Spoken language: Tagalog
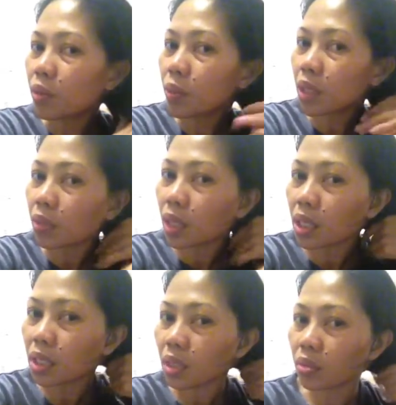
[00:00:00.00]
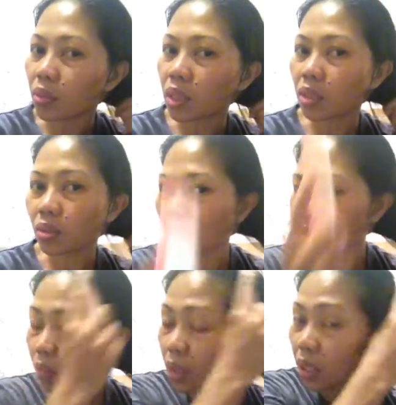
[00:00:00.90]
ko para malesen yung
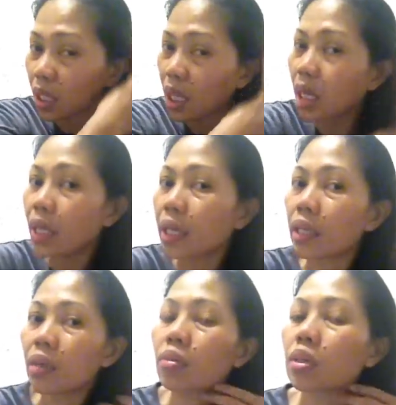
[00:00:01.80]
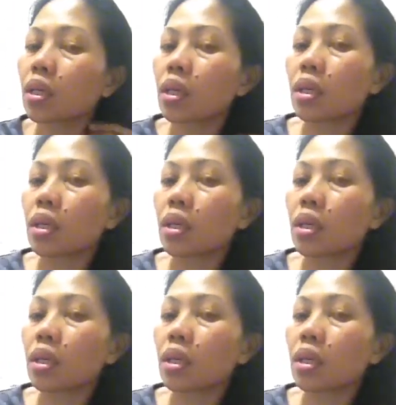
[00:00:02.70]
barikos, may nilalagay din ako sa